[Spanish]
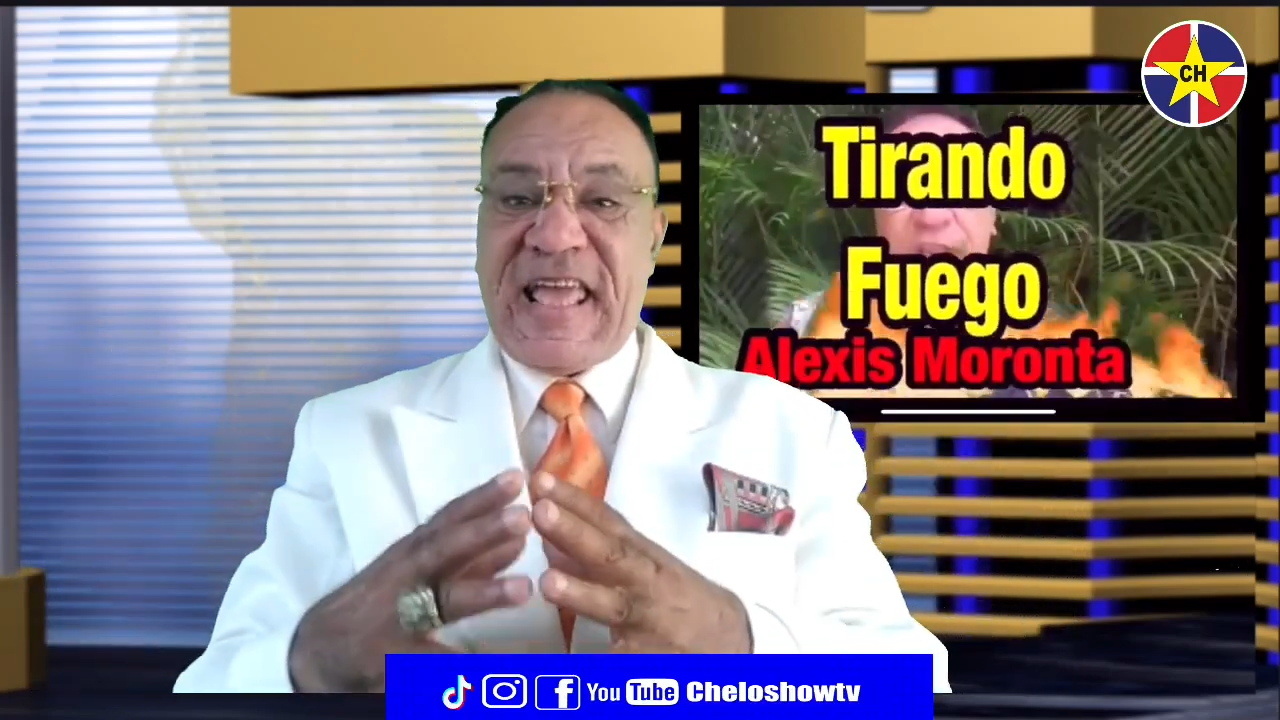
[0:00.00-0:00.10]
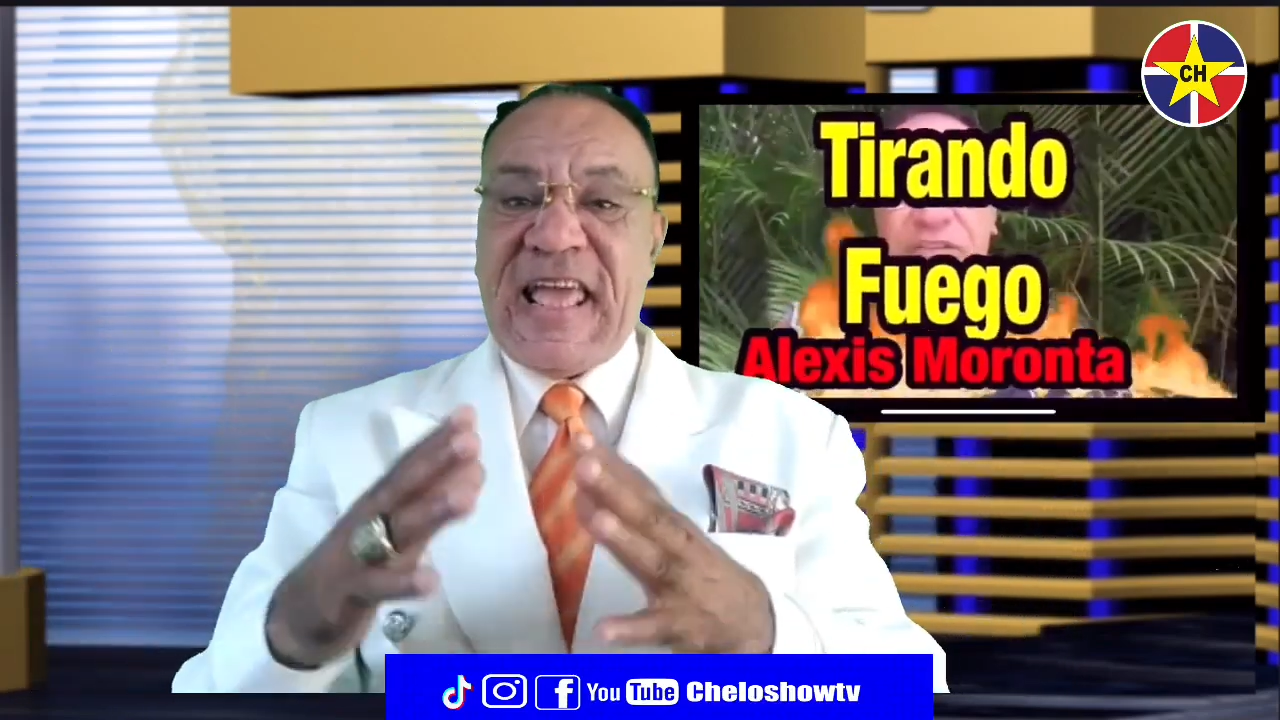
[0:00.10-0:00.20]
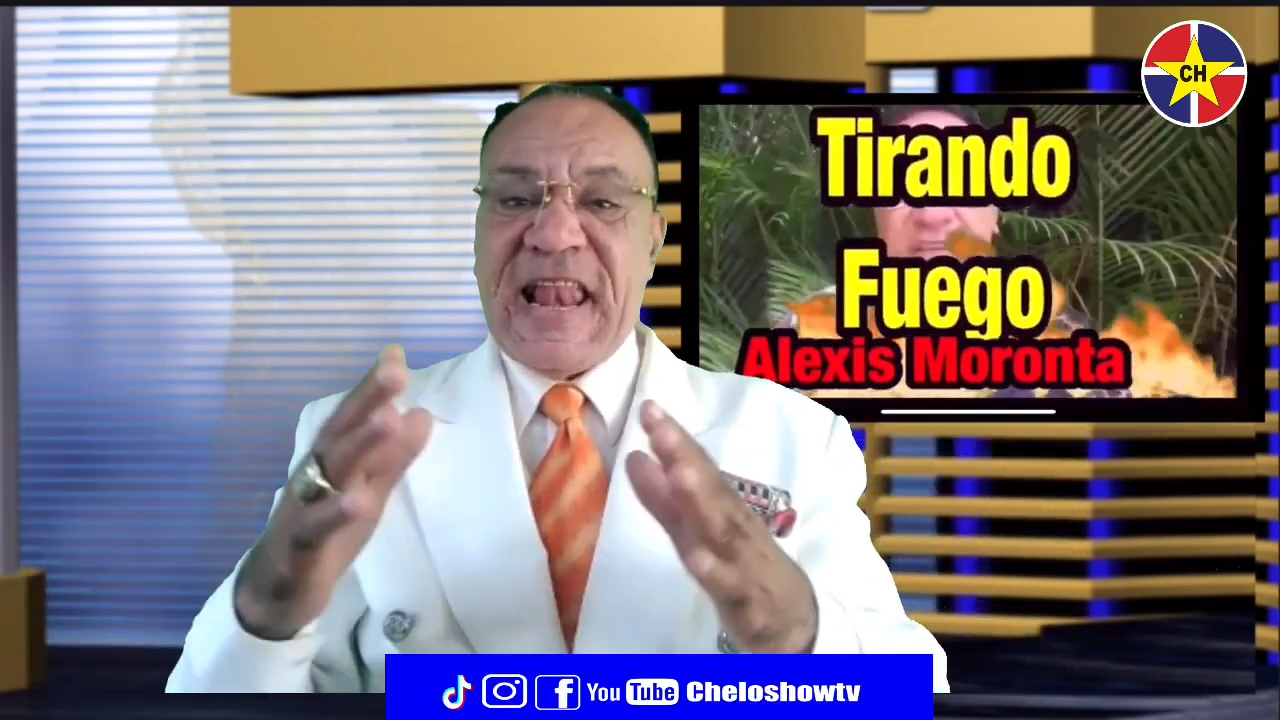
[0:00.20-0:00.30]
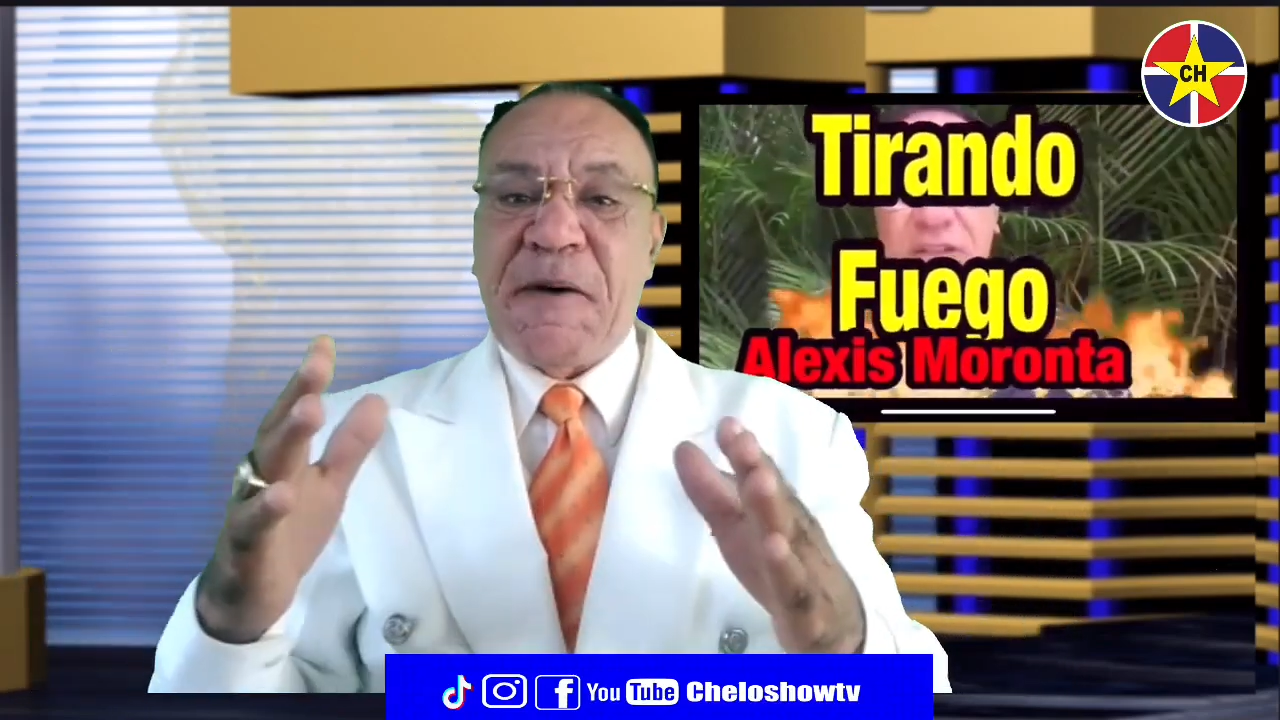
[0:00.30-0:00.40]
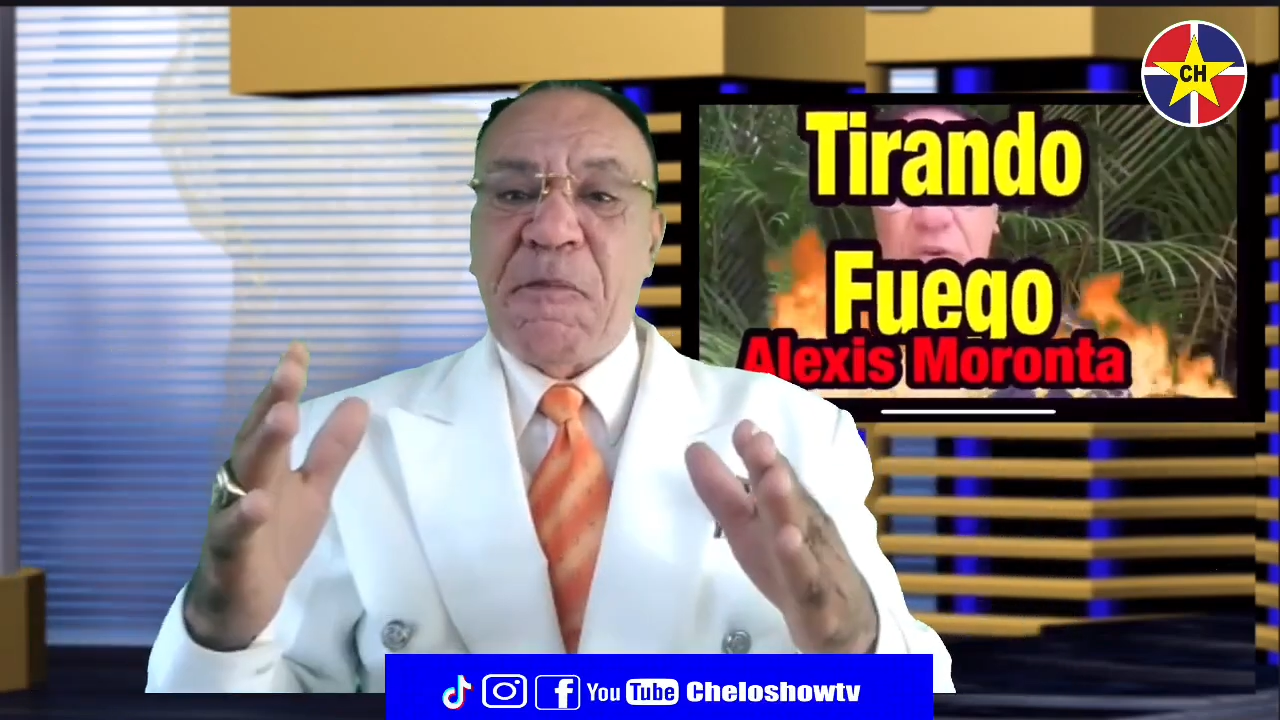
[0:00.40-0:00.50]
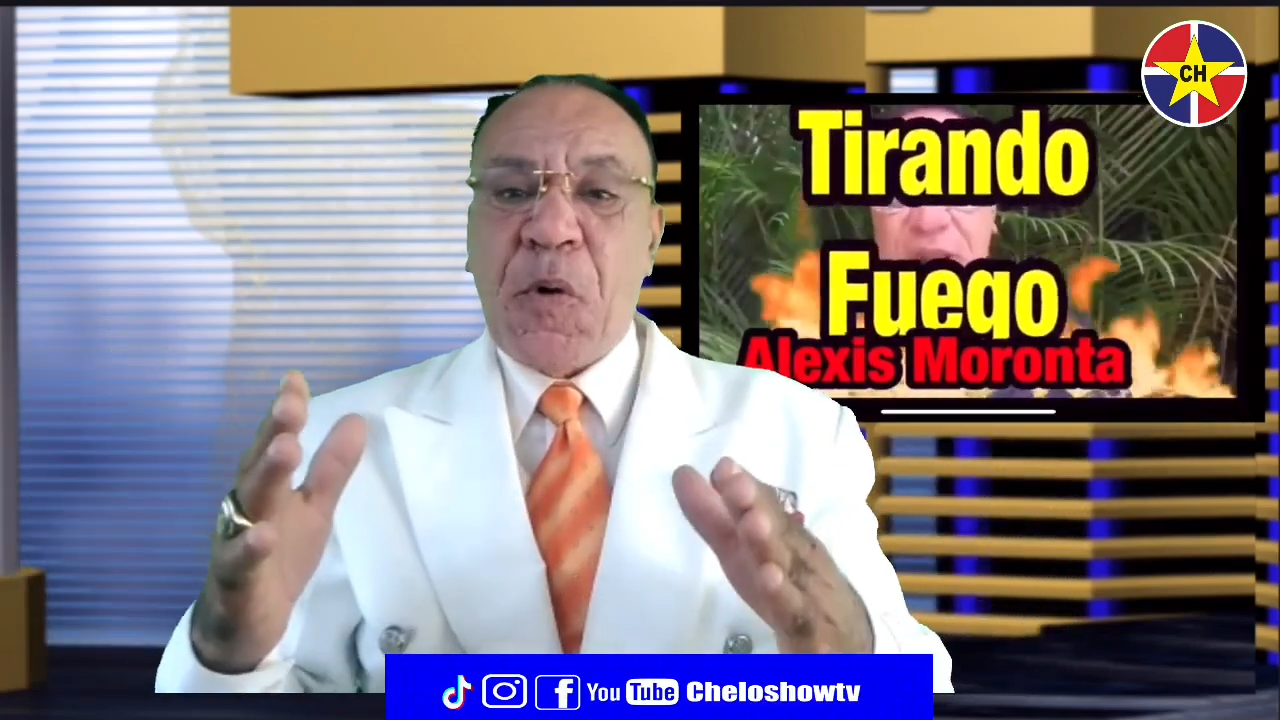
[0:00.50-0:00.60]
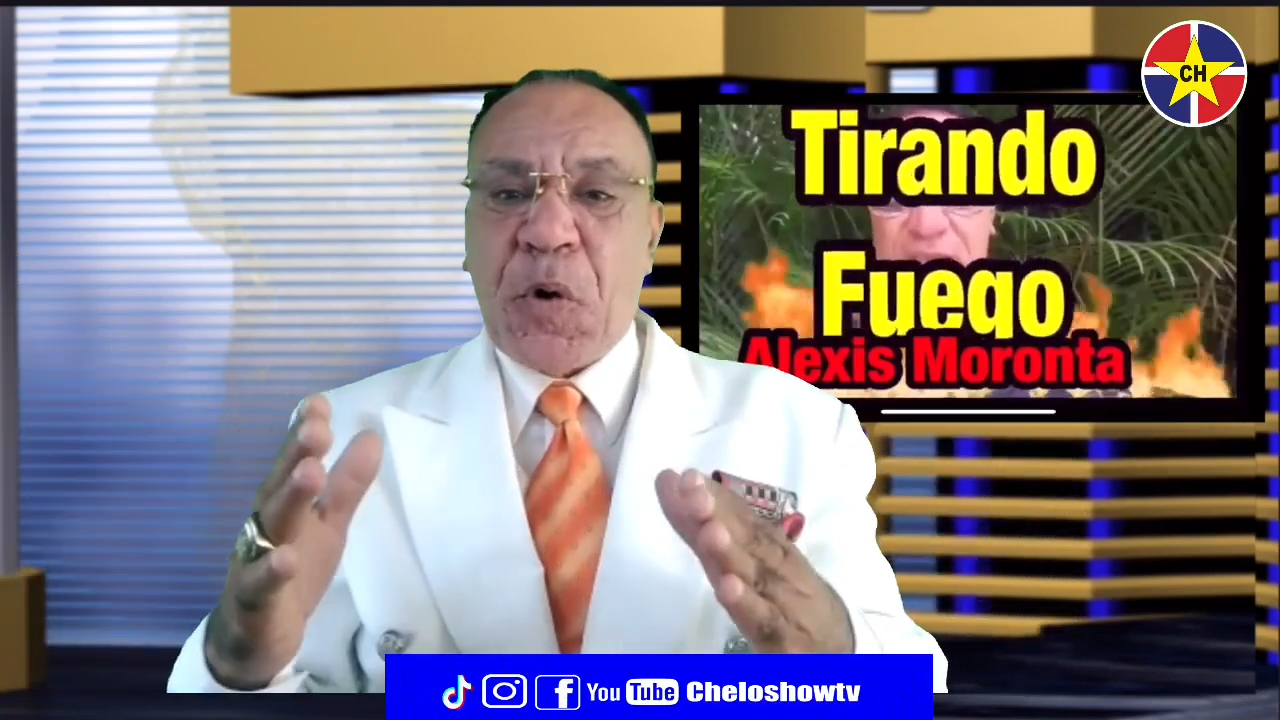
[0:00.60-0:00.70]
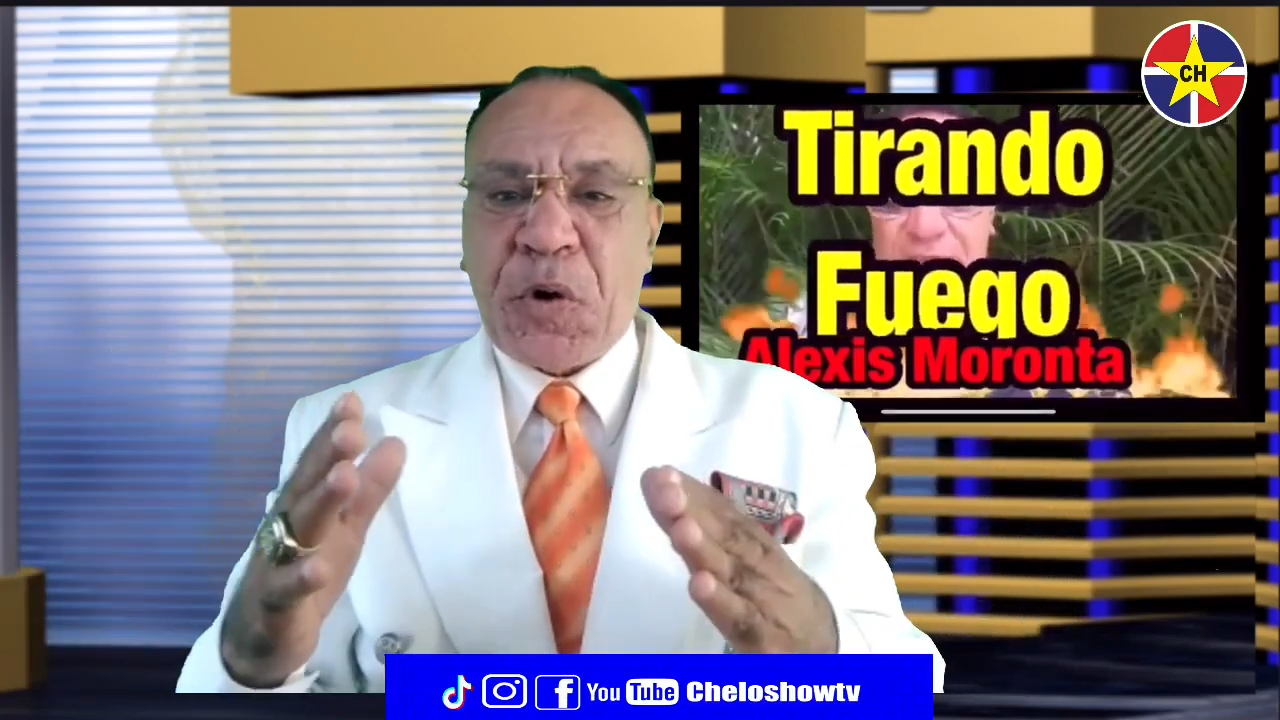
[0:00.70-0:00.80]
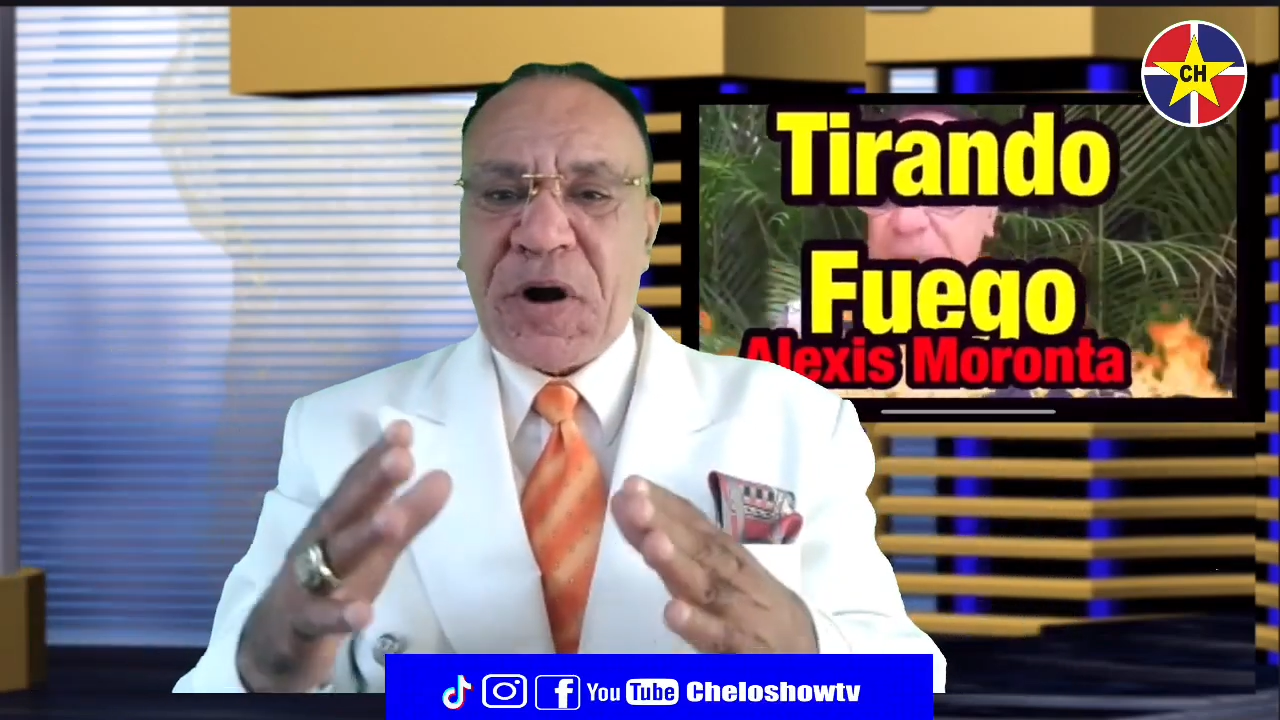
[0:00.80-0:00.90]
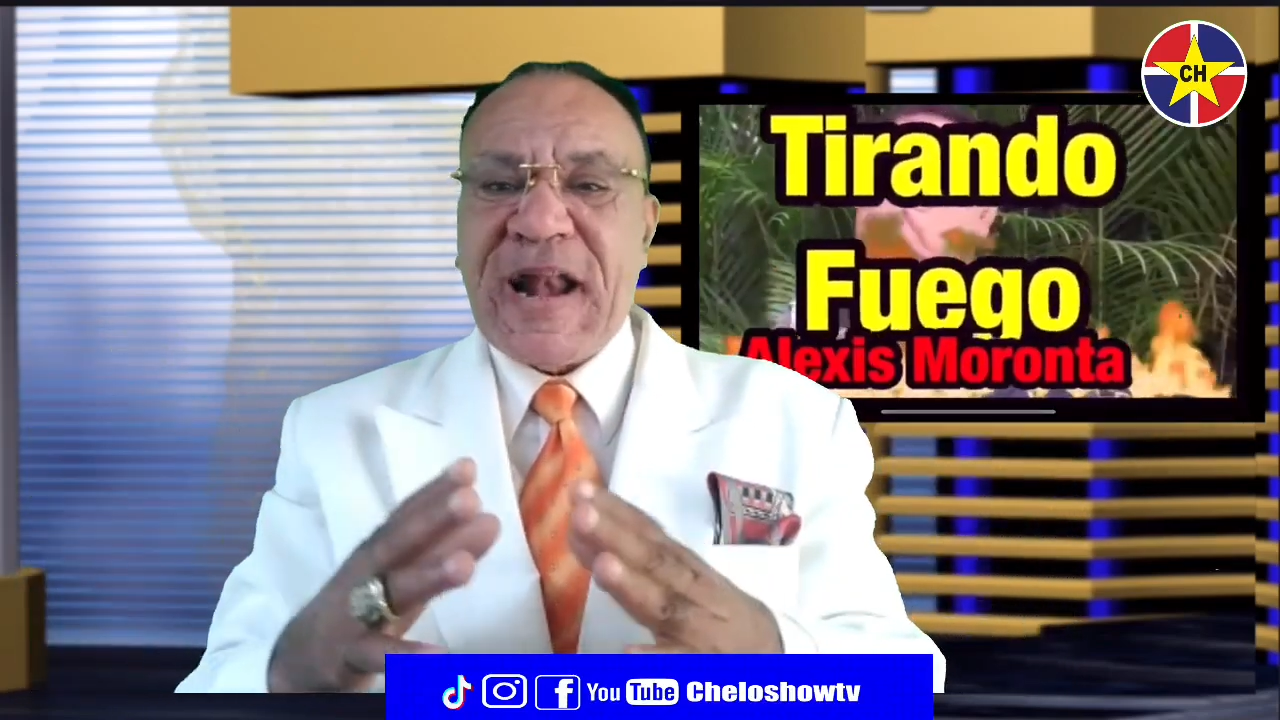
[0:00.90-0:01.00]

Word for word: el amor,